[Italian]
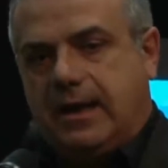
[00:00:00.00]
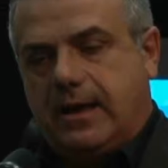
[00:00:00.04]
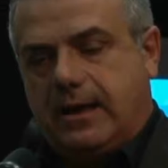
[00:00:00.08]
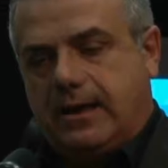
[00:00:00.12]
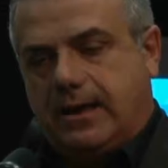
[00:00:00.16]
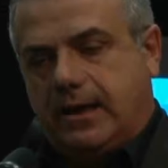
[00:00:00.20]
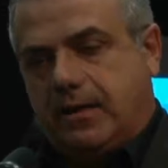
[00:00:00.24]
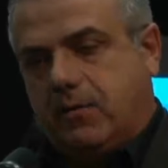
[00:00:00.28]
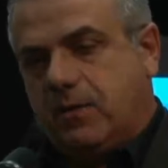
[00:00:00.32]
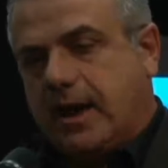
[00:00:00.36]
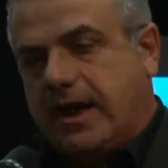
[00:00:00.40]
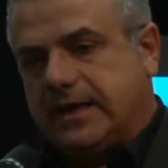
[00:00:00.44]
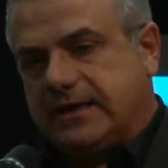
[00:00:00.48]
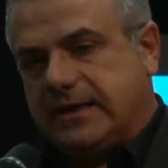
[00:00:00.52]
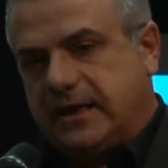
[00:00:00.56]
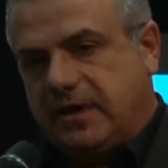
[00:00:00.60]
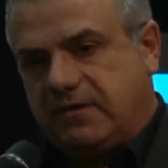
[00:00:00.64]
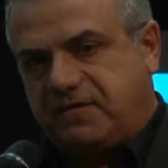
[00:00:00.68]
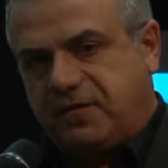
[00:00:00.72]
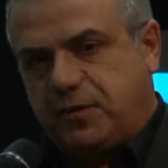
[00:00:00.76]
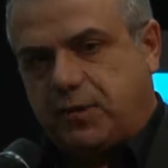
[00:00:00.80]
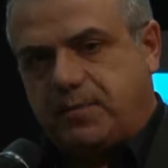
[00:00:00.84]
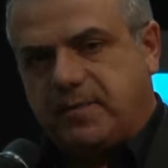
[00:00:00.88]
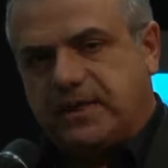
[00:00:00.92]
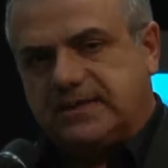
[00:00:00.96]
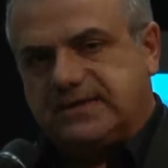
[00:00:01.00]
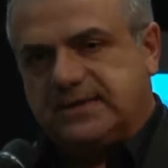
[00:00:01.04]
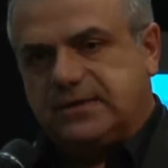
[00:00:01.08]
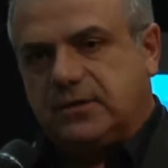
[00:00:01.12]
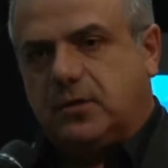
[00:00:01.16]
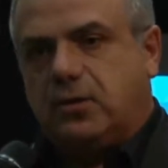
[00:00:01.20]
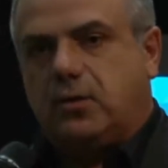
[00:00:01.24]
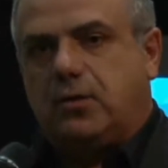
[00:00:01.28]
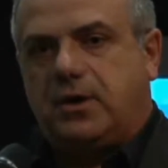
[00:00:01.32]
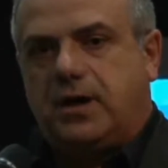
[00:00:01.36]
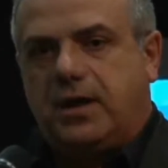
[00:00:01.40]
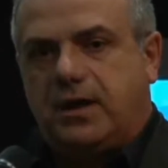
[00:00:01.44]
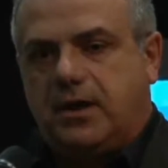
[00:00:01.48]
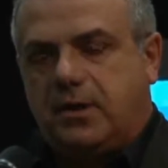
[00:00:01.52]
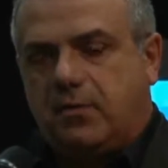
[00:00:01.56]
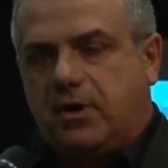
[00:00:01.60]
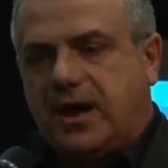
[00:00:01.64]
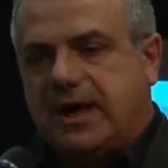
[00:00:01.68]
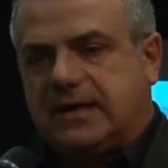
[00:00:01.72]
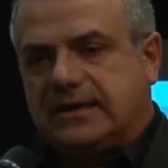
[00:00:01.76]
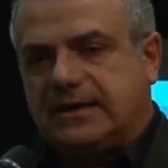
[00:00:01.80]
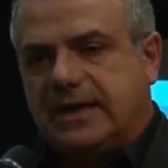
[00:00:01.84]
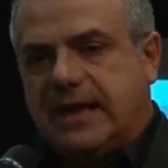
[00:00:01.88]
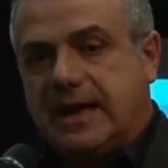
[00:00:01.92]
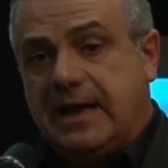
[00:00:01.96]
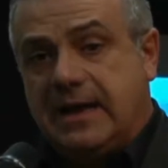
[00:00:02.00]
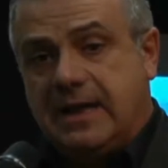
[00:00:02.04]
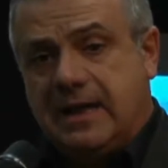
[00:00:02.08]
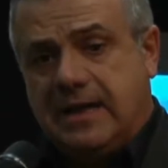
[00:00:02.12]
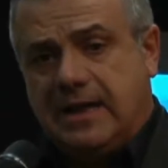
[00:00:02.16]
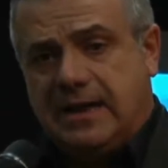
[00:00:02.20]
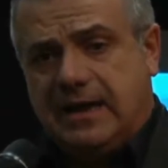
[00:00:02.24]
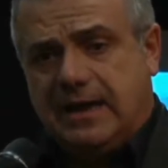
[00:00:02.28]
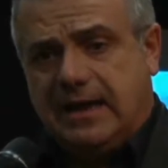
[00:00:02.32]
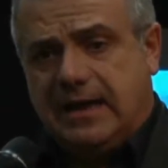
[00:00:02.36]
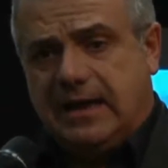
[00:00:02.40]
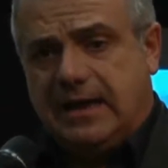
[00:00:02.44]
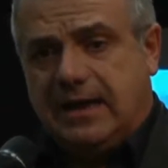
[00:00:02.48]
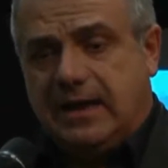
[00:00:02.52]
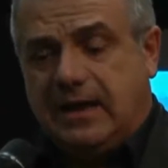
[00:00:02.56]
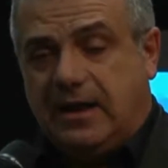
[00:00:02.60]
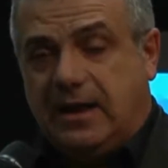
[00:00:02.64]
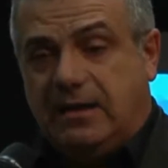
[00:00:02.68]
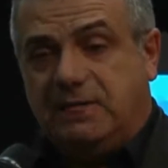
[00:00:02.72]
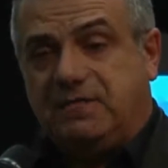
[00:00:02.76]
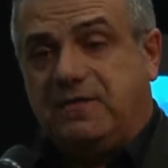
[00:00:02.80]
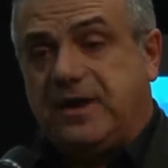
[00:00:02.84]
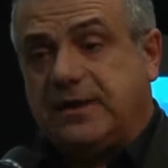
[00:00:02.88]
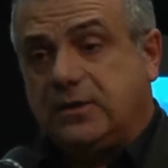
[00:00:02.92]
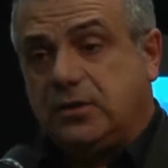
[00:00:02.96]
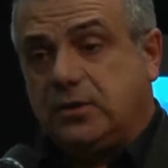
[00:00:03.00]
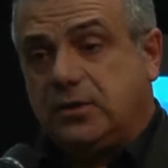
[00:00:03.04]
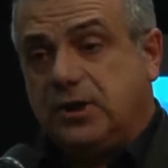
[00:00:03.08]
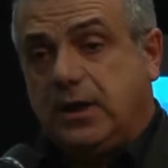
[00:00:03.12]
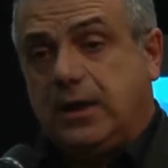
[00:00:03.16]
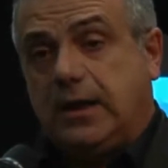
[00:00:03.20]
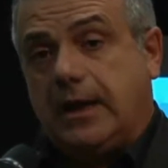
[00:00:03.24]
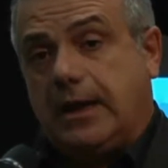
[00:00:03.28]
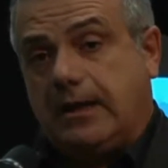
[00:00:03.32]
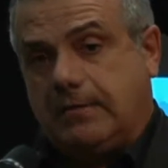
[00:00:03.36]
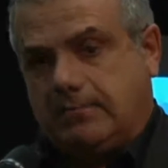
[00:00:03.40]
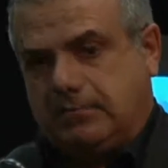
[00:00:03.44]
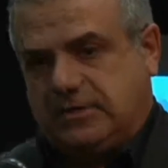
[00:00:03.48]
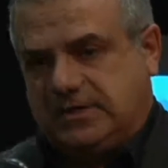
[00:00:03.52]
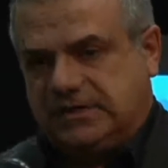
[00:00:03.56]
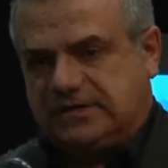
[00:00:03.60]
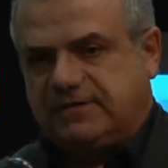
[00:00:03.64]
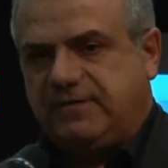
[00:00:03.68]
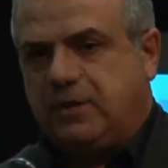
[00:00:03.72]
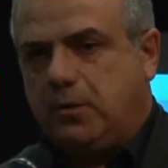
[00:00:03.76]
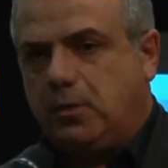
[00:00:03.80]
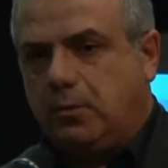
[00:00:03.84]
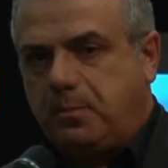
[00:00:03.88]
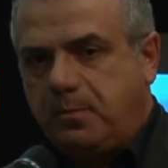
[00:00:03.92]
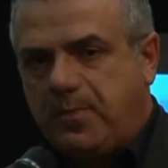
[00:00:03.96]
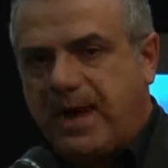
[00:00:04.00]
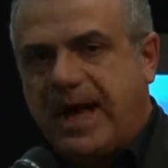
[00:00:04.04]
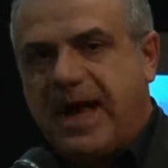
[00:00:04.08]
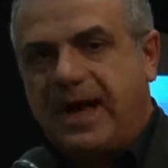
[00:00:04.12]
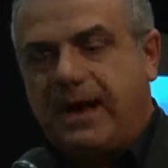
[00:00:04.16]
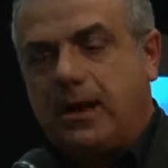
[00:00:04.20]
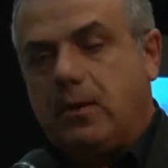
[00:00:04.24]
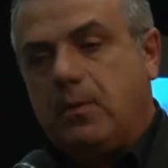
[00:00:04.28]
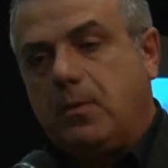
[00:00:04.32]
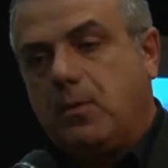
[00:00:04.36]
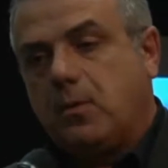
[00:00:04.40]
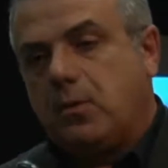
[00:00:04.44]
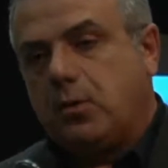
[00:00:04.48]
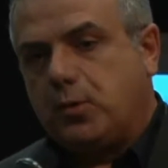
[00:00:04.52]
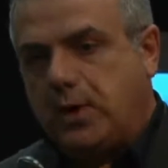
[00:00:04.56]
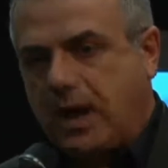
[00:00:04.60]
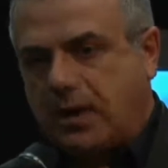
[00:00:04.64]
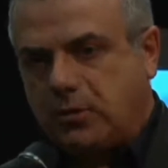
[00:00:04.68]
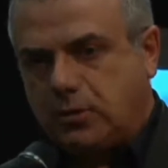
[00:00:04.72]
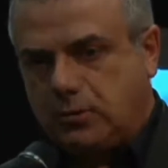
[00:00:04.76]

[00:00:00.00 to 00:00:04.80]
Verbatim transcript: eh, riguarda la formazione, riguarda eh, il fatto di sviluppare comunque una